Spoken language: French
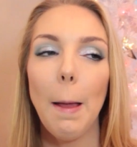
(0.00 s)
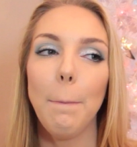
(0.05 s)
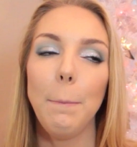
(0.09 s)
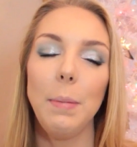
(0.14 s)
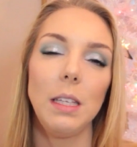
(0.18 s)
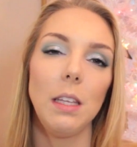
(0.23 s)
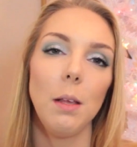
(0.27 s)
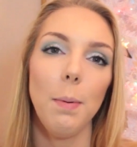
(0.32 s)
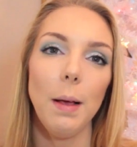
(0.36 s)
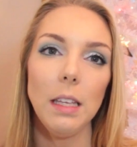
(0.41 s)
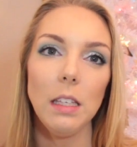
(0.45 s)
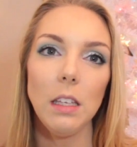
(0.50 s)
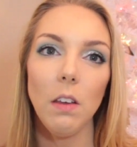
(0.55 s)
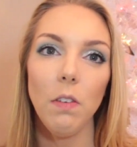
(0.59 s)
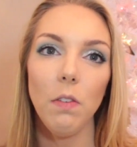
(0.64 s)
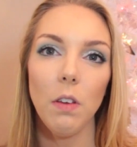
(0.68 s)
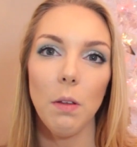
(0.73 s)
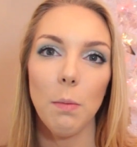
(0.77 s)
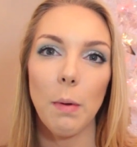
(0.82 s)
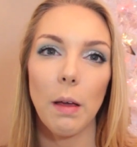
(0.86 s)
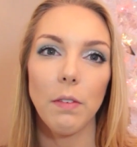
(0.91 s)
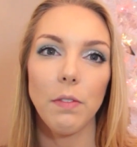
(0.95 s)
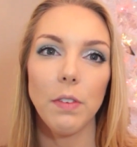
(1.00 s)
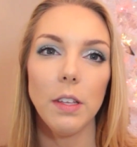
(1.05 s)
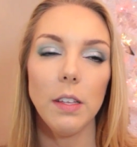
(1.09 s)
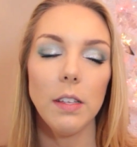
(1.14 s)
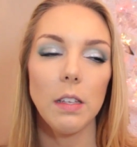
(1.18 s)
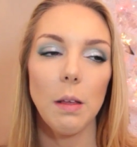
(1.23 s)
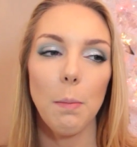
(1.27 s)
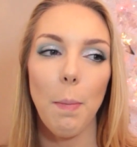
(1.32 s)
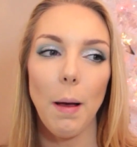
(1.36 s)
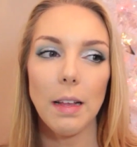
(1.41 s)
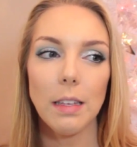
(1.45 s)
mais c'est pas ce qui fait ma vie,
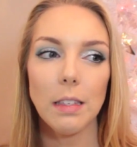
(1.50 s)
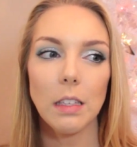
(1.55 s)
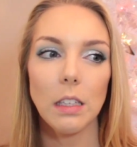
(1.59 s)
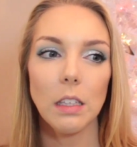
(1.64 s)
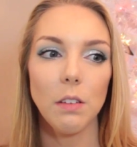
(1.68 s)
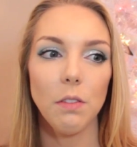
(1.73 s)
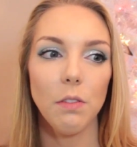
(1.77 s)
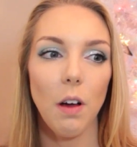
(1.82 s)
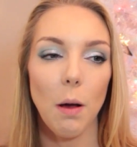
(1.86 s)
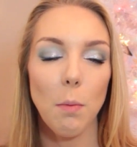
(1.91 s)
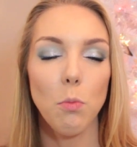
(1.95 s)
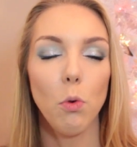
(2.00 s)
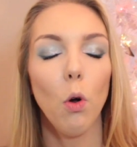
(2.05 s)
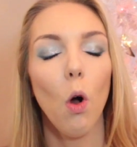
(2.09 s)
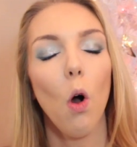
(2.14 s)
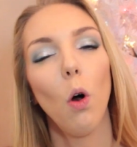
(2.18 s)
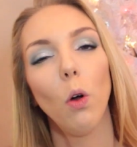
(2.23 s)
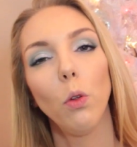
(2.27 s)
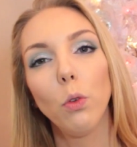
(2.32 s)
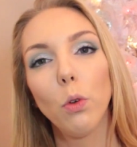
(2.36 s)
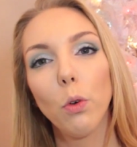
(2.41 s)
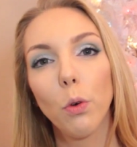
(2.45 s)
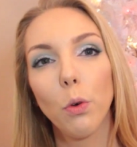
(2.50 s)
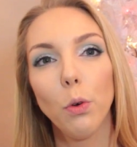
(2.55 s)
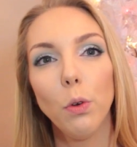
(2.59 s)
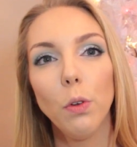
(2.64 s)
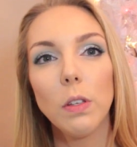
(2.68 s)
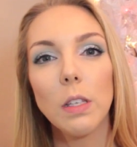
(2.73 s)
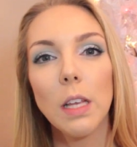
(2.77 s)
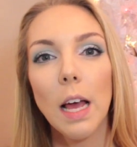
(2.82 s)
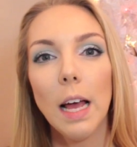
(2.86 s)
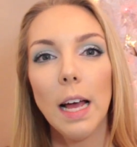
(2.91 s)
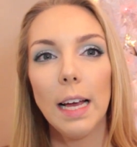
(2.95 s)
c'est pas ce qui va me rendre
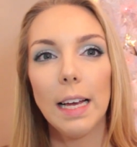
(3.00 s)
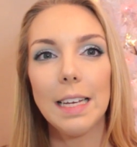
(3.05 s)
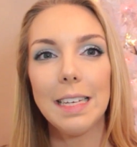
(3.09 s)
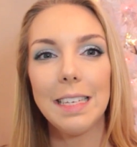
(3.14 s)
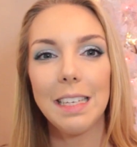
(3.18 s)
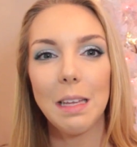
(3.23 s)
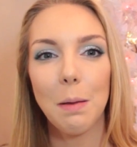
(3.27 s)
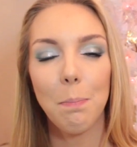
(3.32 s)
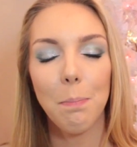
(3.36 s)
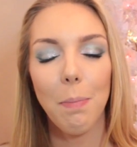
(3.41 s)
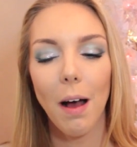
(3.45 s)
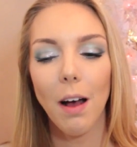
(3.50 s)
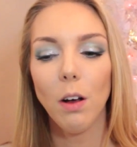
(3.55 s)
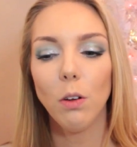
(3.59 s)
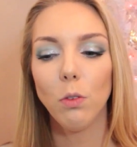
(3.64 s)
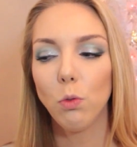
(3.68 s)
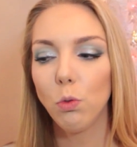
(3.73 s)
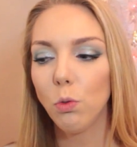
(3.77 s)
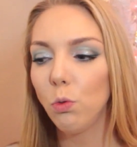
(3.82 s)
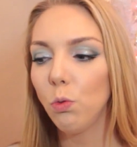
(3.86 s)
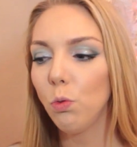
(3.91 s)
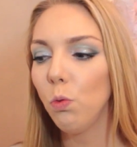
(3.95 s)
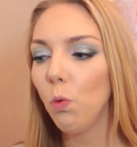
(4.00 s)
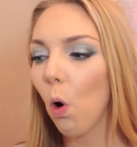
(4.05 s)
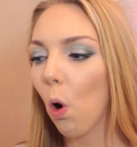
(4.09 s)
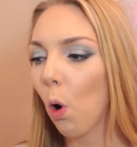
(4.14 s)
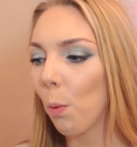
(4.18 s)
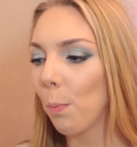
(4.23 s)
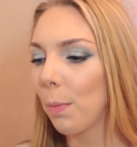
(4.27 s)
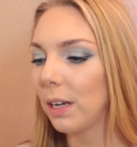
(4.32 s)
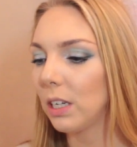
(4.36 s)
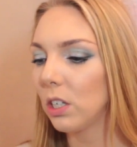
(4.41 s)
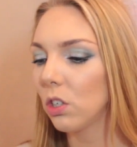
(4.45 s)
heureuse et c'est pas du tout
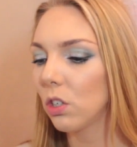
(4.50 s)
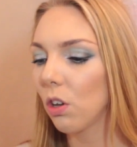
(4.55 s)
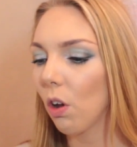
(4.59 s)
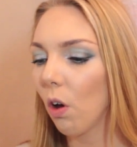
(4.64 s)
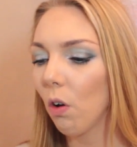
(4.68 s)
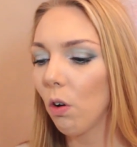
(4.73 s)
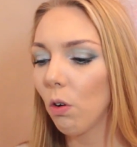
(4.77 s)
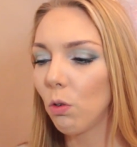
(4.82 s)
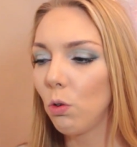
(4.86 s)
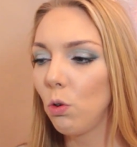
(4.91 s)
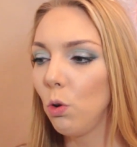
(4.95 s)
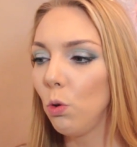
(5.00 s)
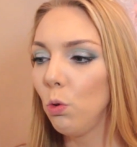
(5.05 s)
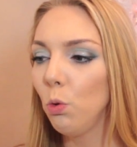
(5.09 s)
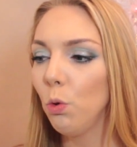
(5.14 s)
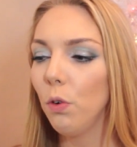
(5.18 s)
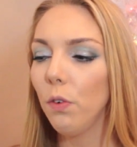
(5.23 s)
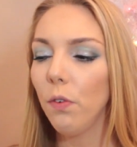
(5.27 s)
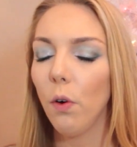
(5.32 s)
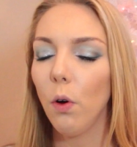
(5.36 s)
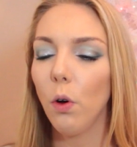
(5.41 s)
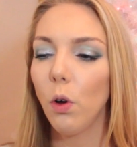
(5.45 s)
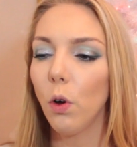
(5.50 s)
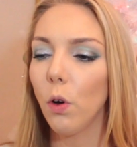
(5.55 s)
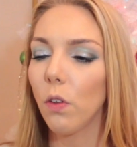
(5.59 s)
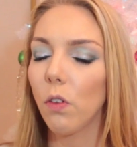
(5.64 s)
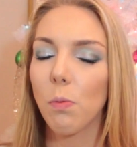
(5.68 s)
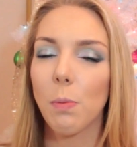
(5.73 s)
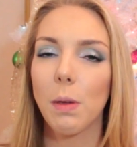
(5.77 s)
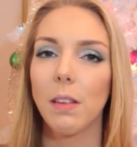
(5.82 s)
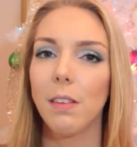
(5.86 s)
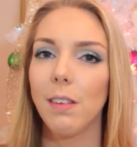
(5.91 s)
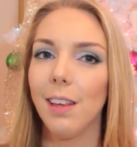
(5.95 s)
en m'achetant le nouveau
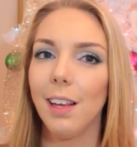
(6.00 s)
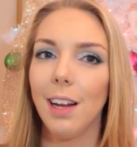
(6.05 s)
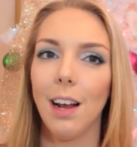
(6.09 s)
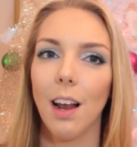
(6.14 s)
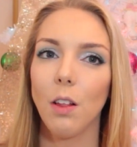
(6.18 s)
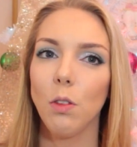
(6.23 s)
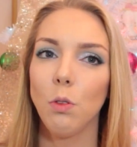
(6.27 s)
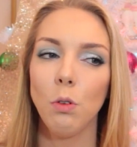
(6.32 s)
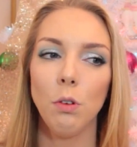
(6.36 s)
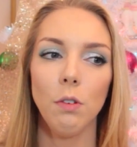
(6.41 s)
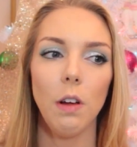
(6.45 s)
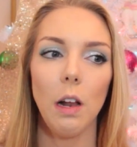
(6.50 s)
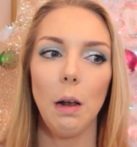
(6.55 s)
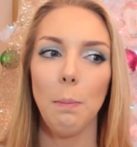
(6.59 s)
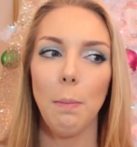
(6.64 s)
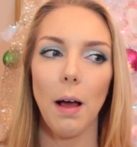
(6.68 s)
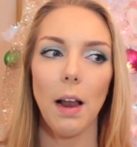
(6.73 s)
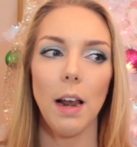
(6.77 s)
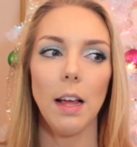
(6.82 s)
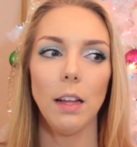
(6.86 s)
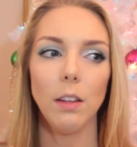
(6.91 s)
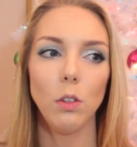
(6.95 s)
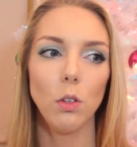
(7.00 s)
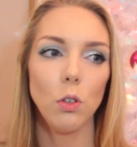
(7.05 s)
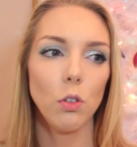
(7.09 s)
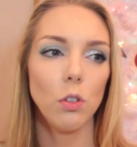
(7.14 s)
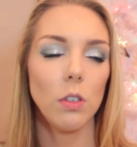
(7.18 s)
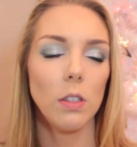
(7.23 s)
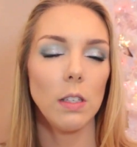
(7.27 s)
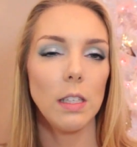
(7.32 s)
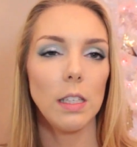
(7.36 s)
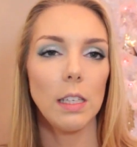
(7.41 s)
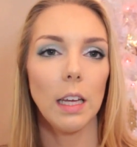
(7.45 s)
cosmétique, la nouvelle palette de
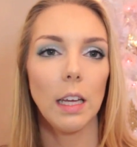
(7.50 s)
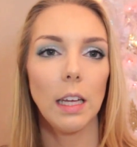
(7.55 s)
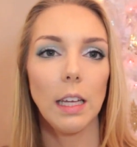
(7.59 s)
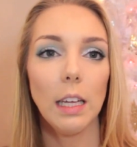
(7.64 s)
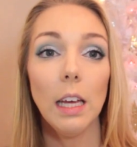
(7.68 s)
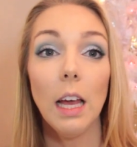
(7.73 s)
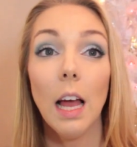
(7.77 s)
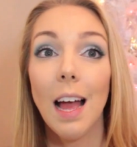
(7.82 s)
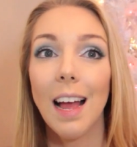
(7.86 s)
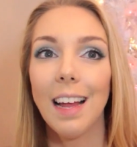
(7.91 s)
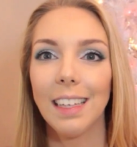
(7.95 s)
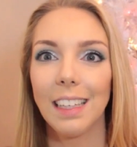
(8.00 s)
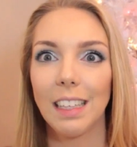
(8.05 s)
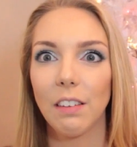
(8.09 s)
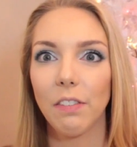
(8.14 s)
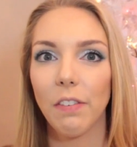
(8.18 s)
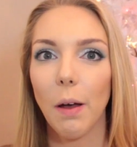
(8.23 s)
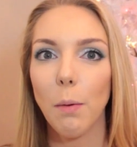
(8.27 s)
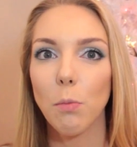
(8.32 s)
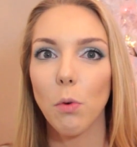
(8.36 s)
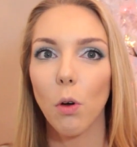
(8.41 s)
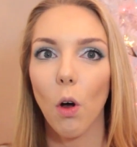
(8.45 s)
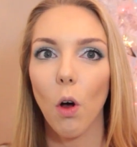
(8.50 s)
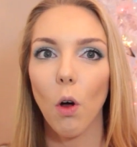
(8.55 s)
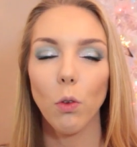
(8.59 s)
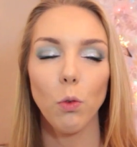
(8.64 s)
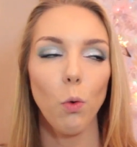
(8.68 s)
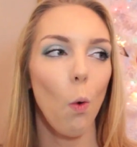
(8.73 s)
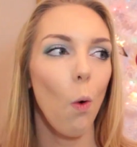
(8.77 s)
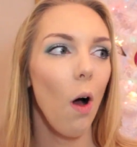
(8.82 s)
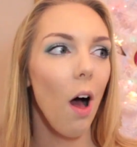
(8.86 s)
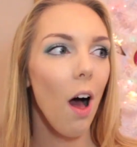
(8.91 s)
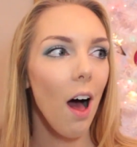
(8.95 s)
je ne sais qui qui va me
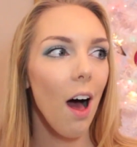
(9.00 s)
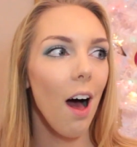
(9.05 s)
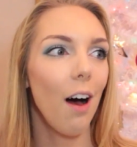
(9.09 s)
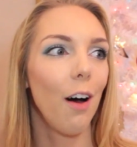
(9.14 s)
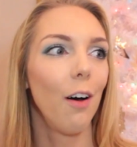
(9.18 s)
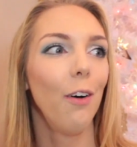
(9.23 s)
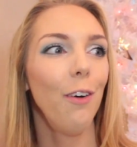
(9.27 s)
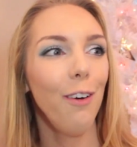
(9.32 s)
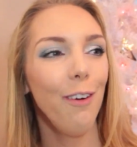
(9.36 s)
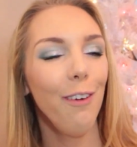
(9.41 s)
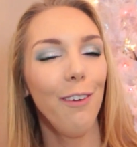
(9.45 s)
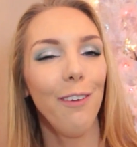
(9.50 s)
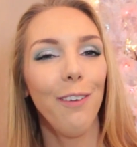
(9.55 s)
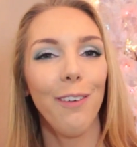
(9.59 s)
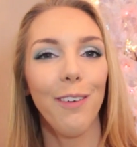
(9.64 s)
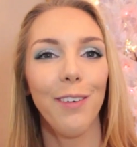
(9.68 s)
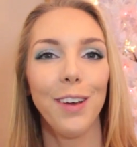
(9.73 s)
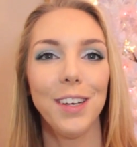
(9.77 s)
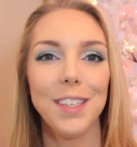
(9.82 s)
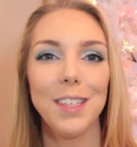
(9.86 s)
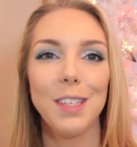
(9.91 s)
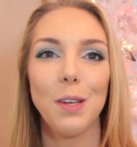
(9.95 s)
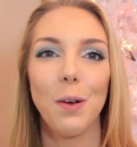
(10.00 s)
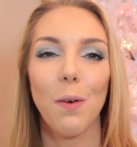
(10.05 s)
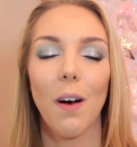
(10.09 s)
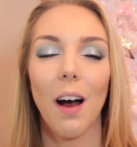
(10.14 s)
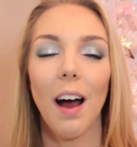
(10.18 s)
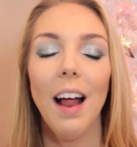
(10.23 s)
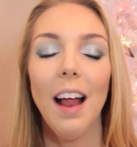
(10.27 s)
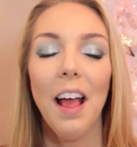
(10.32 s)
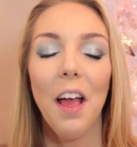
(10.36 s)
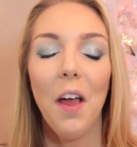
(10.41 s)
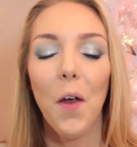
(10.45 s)
rendre ah heureuse
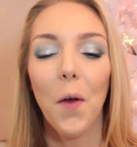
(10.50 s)
quoi.